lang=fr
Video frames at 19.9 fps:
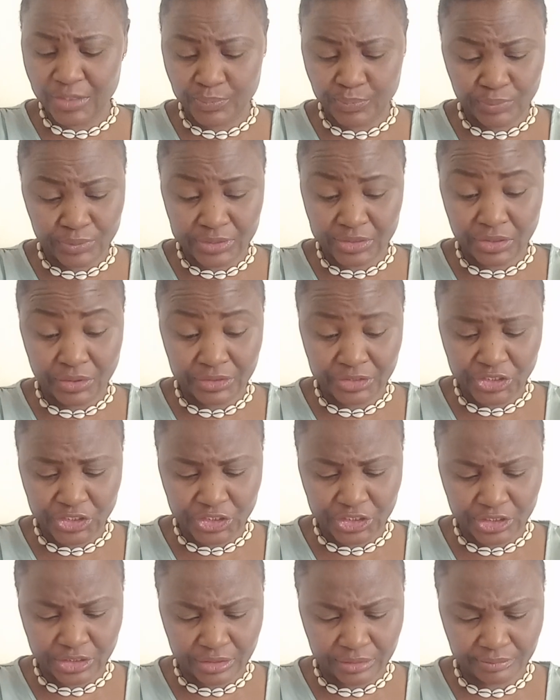et puis
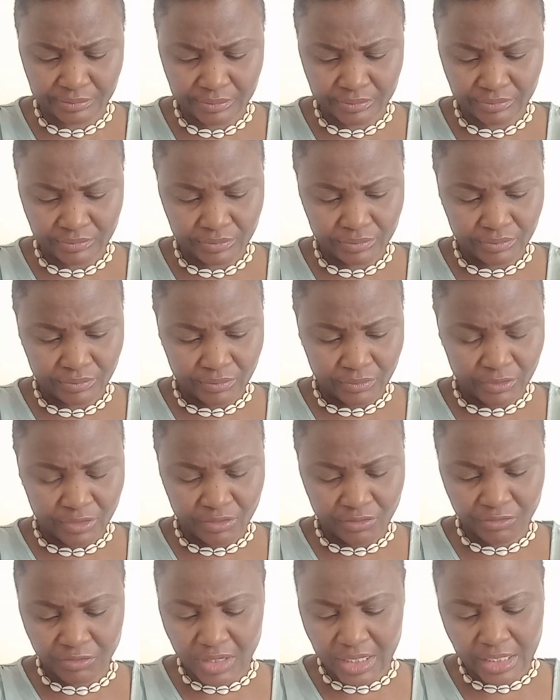s'enrichir.
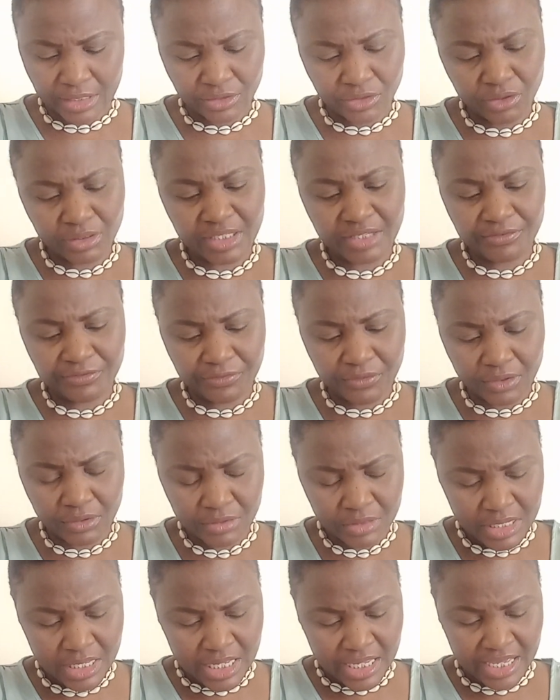Voilà, donc il faut
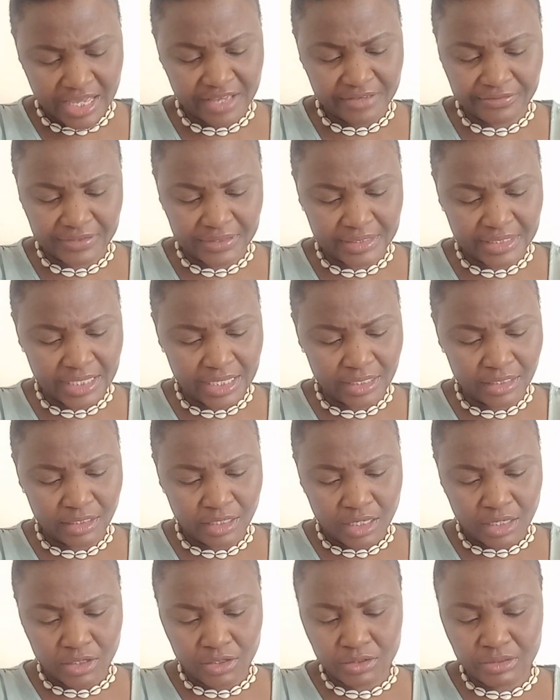éviter
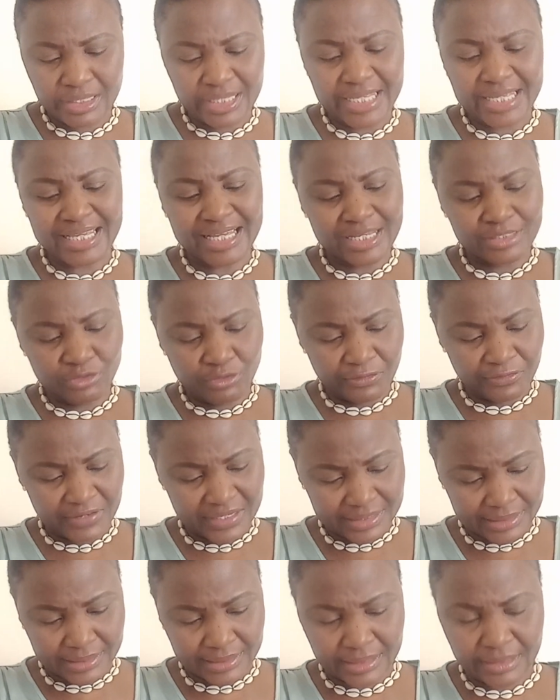les cadeaux
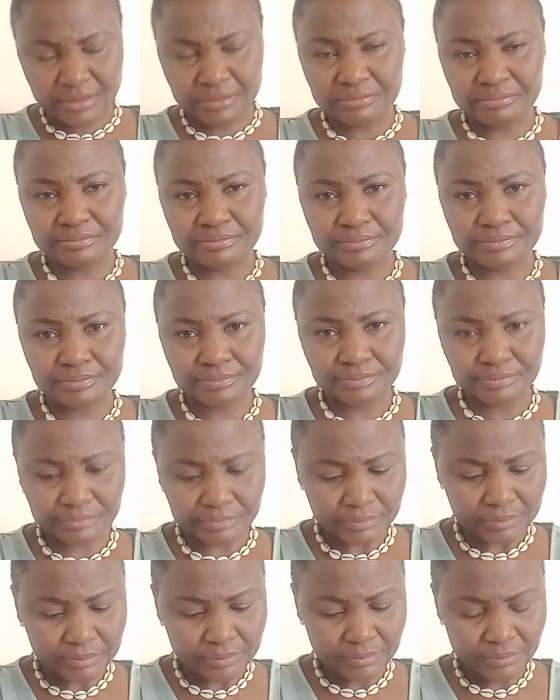faciles.
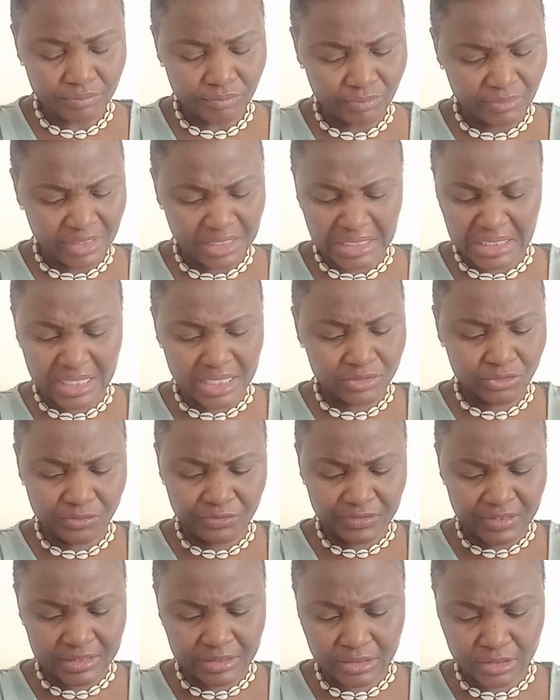Les cadeaux
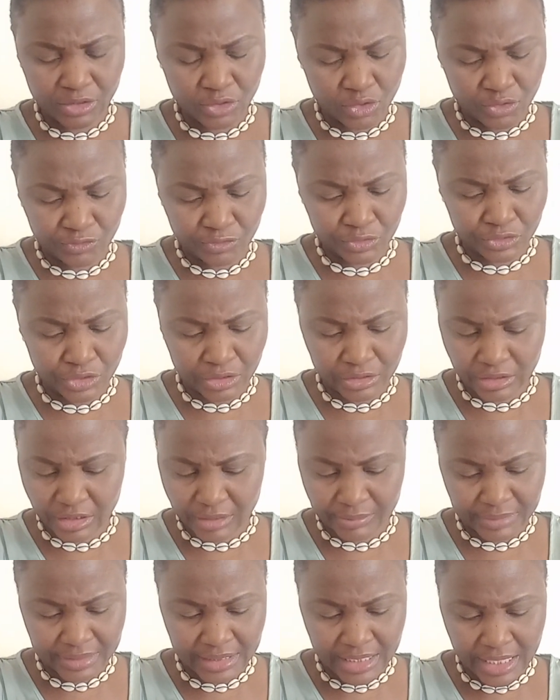faciles qu'on vous donne
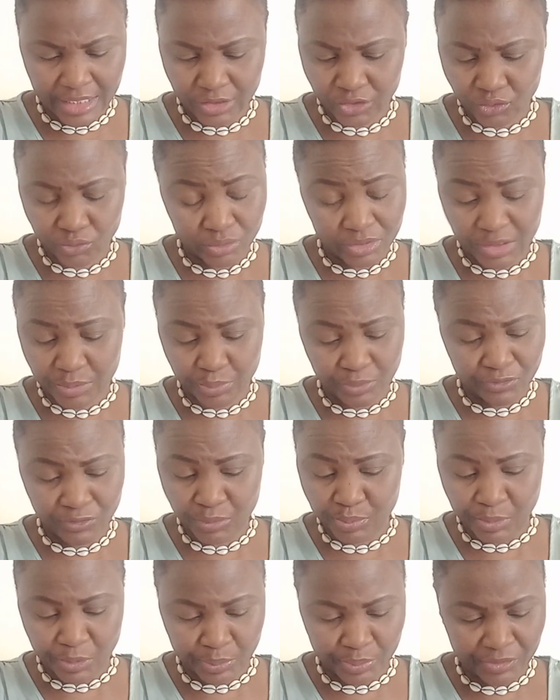comme ça et tout, c'est pour
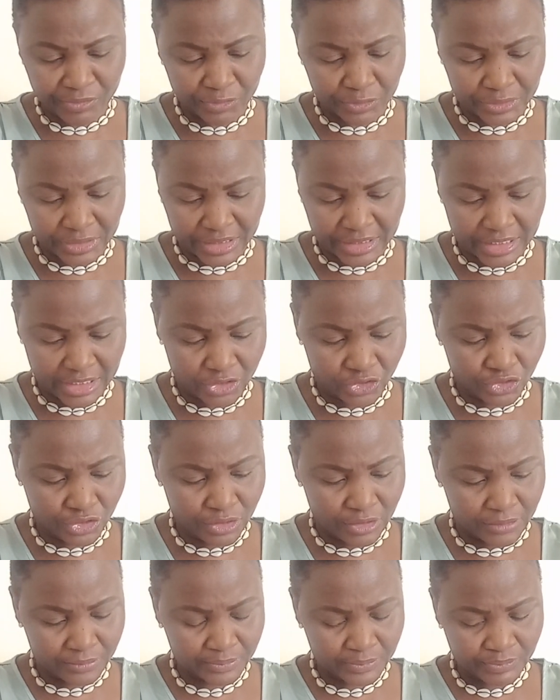vous pomper votre
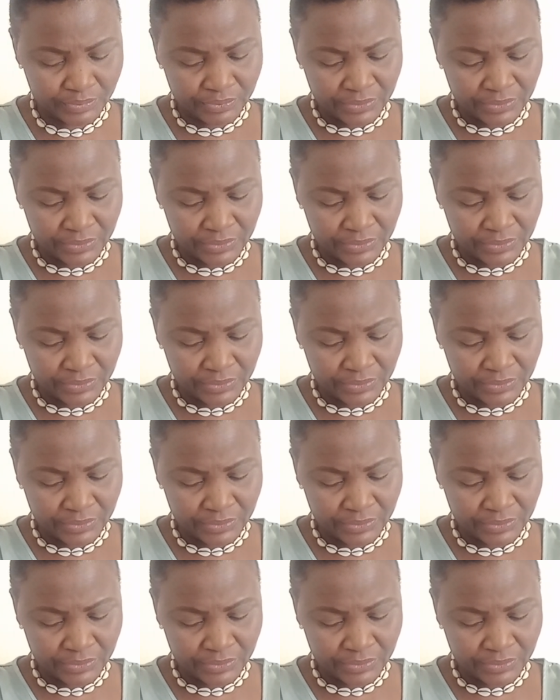énergie. Hein.